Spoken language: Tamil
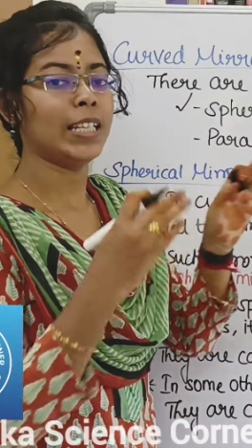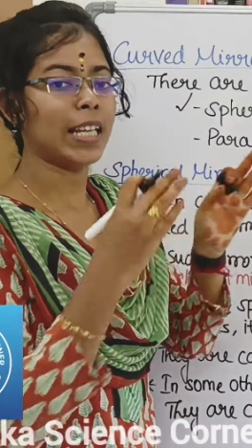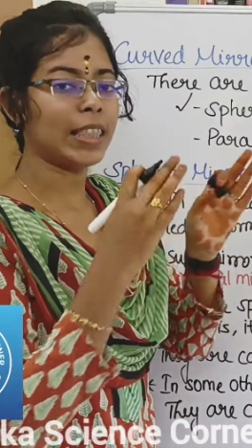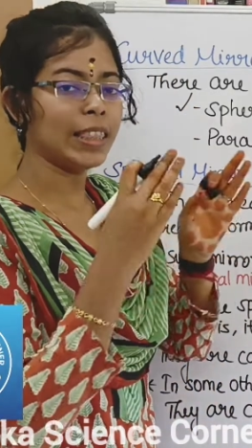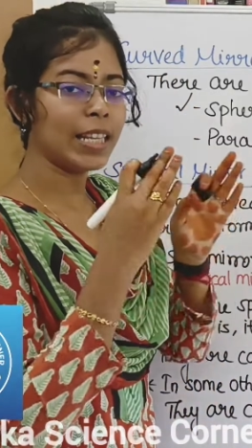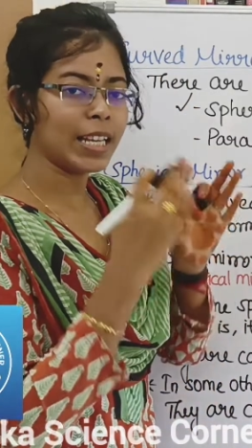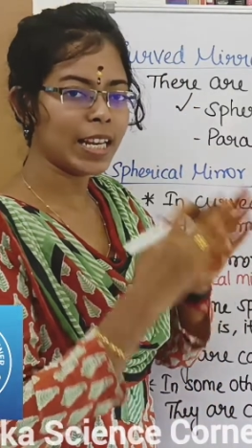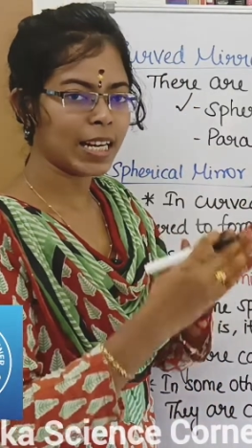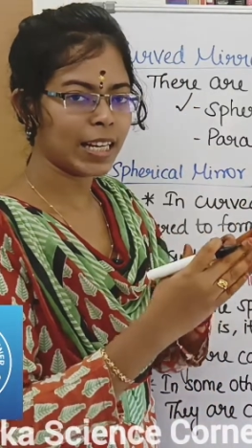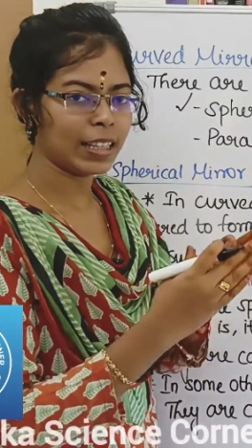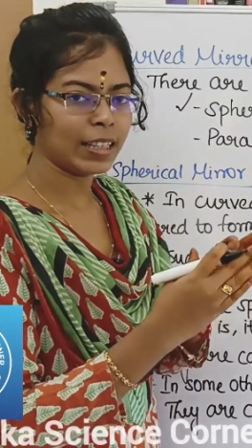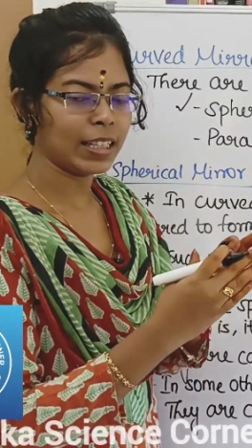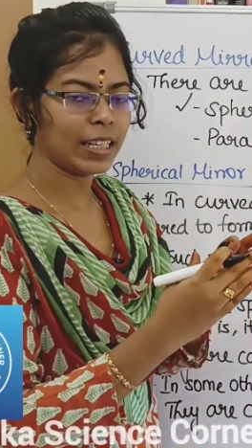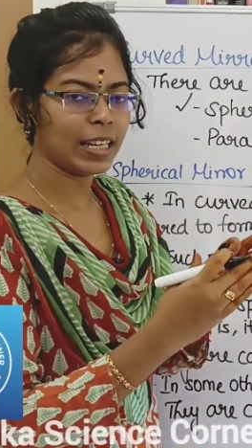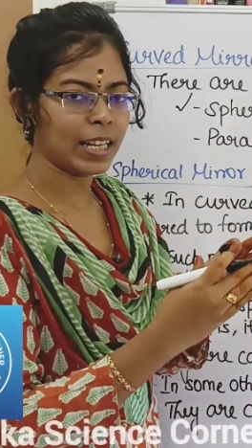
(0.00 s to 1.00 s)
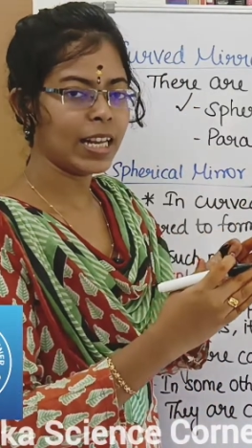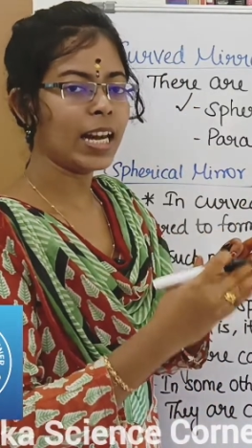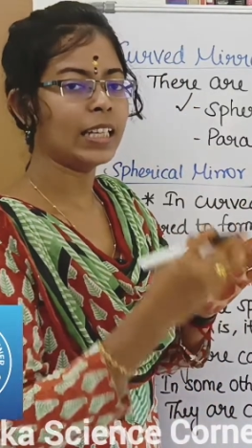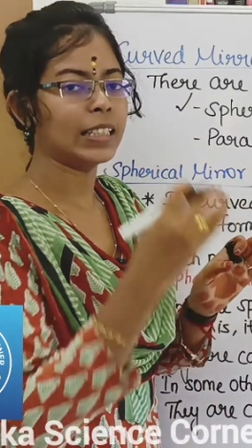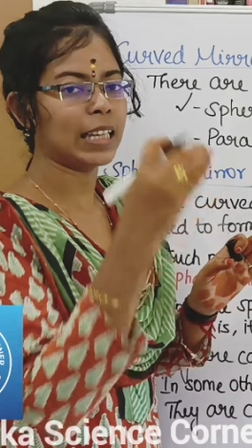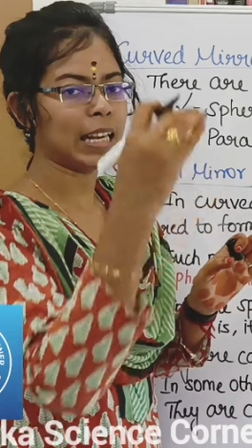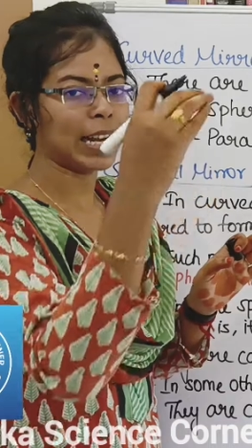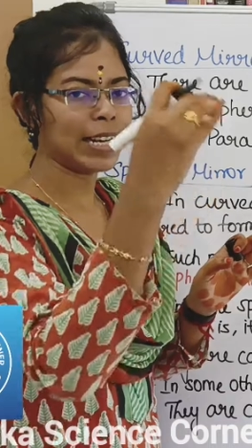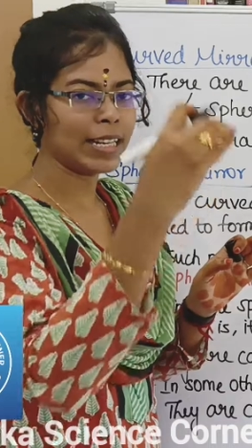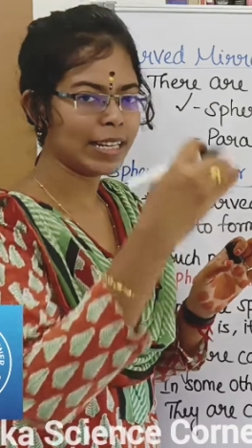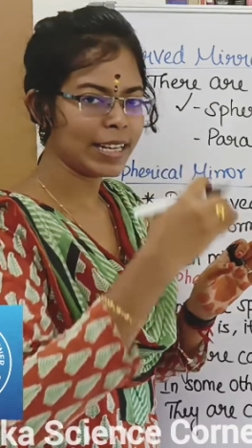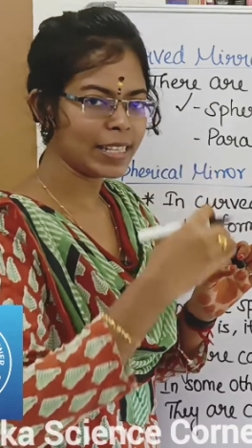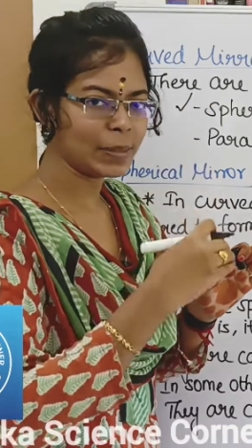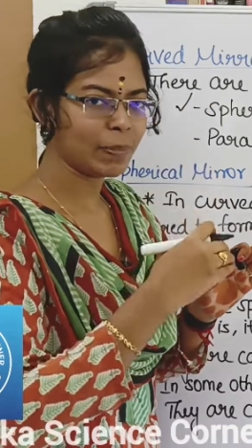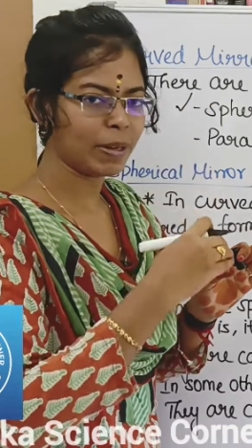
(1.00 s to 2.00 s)
எந்த இடத்துல அந்த லைட்
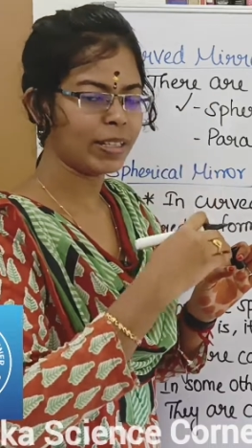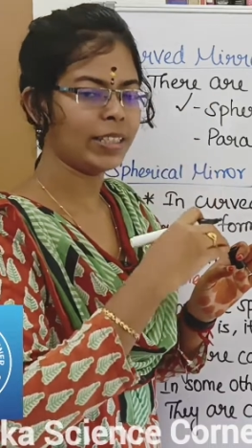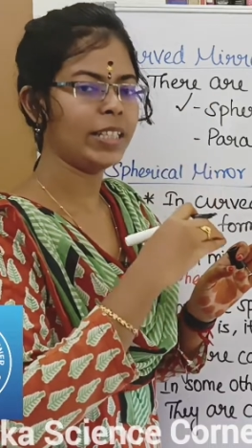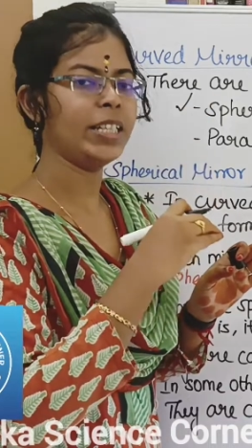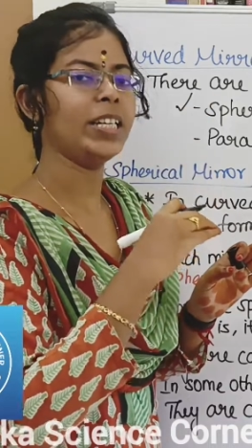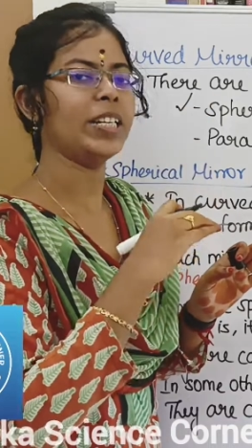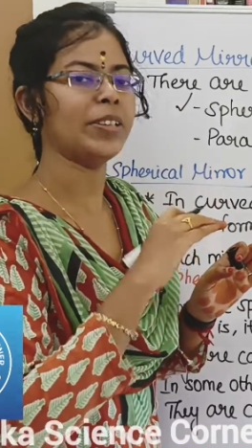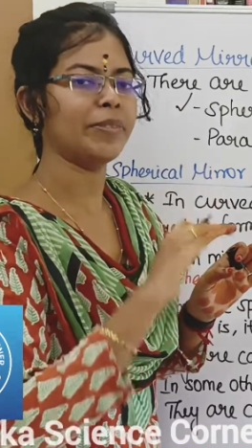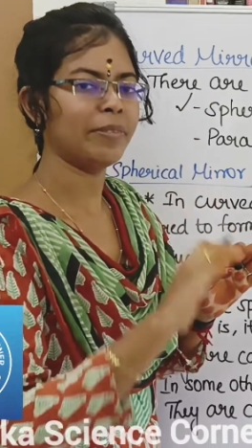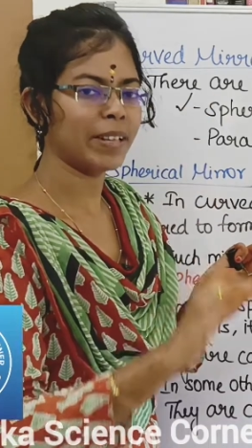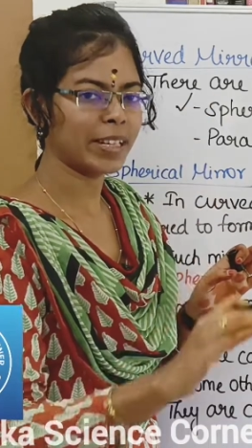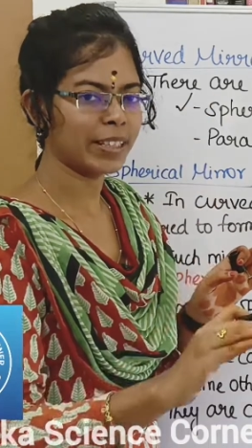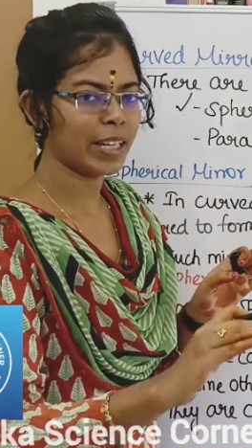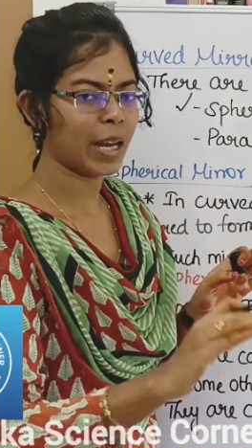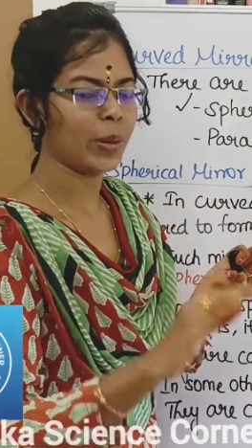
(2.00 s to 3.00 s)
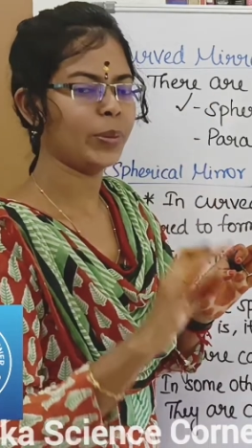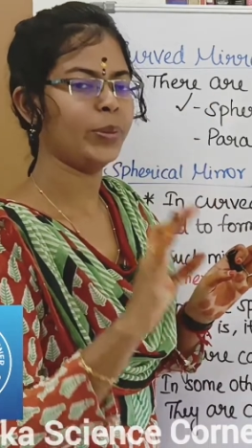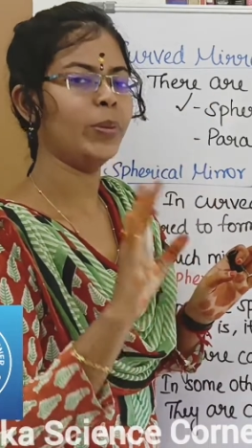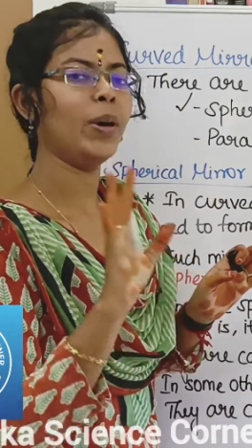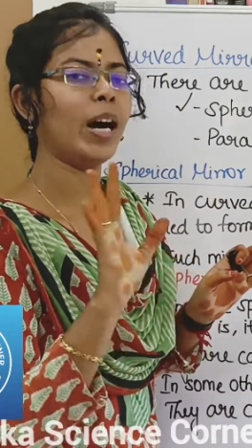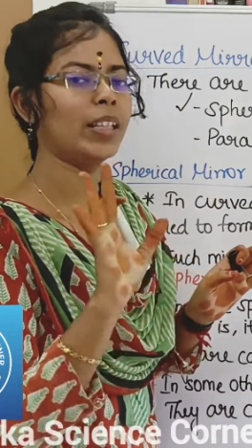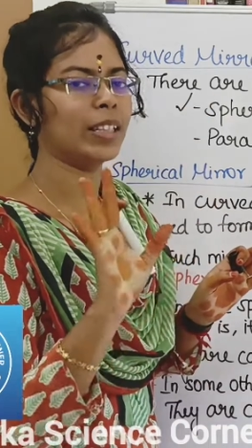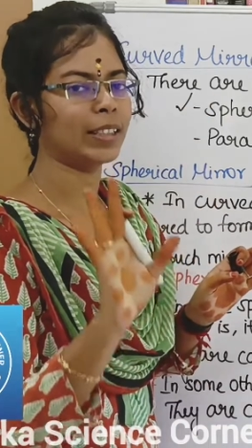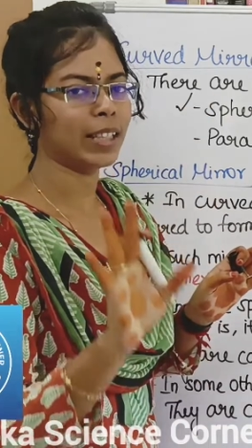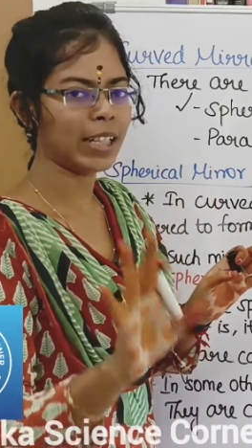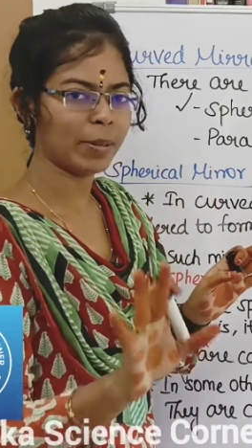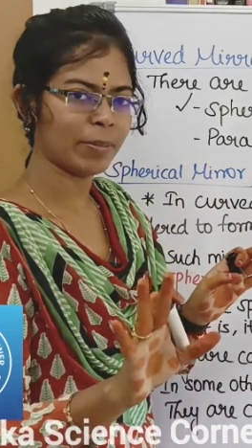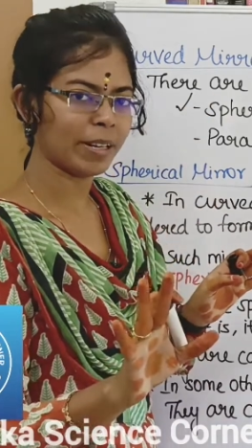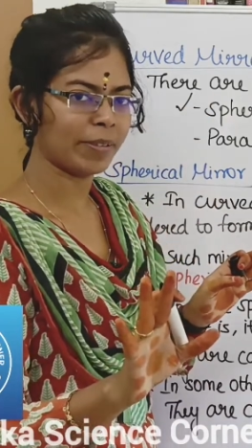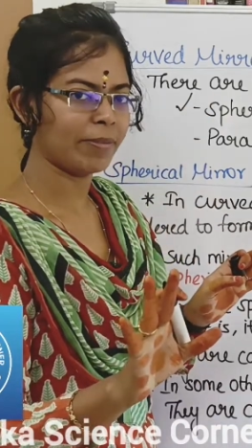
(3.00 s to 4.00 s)
ரேஸ் பட்டு ரிஃப்ளெக்ட் ஆகுதோ
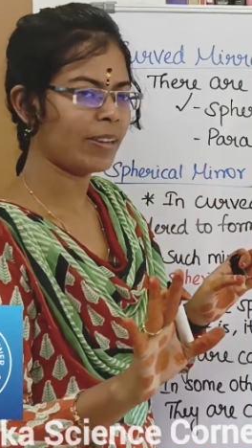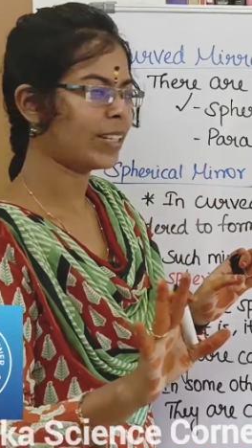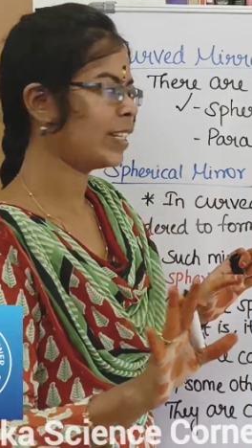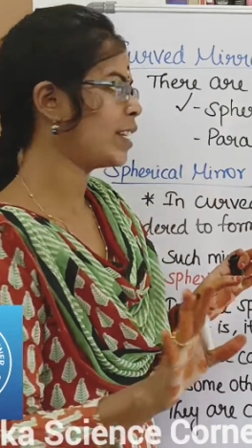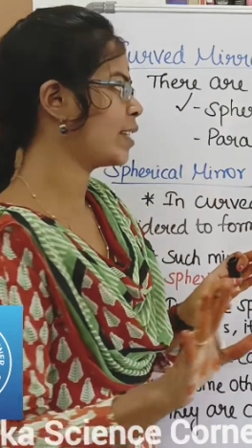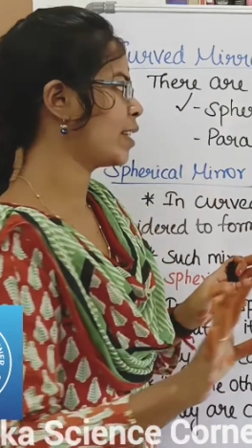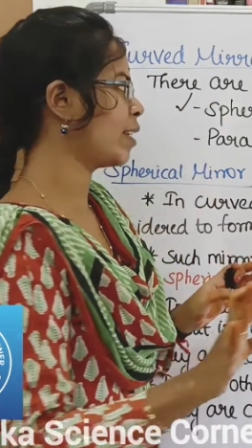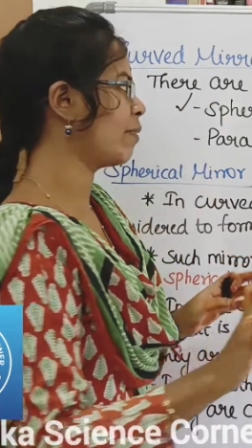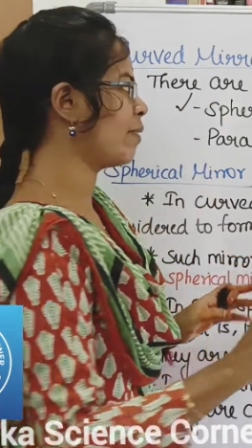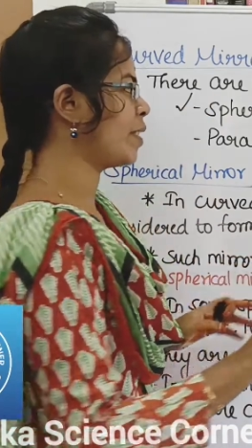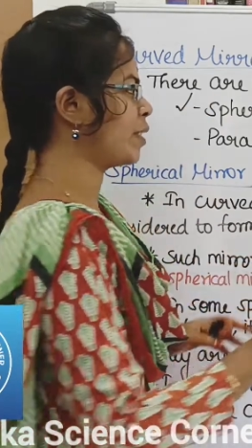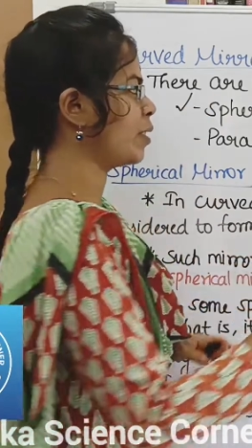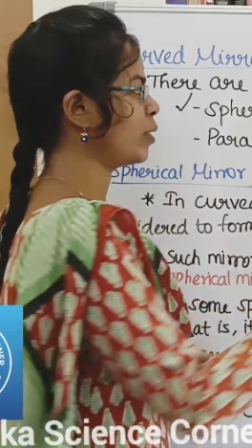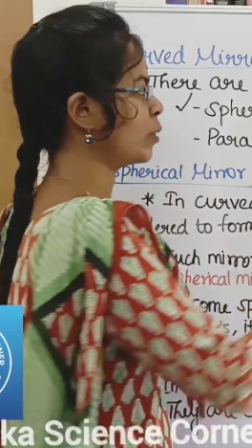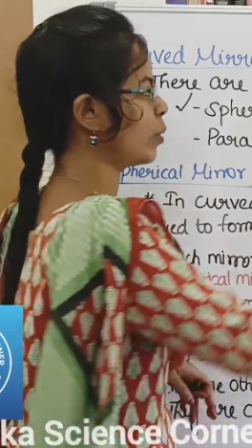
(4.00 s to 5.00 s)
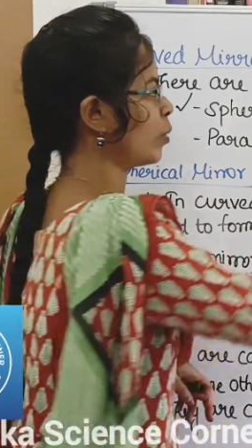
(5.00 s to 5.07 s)
அதைத்தான் நம்ம ரிஃப்ளெக்டிங் சர்ஃபேஸ்ன்னு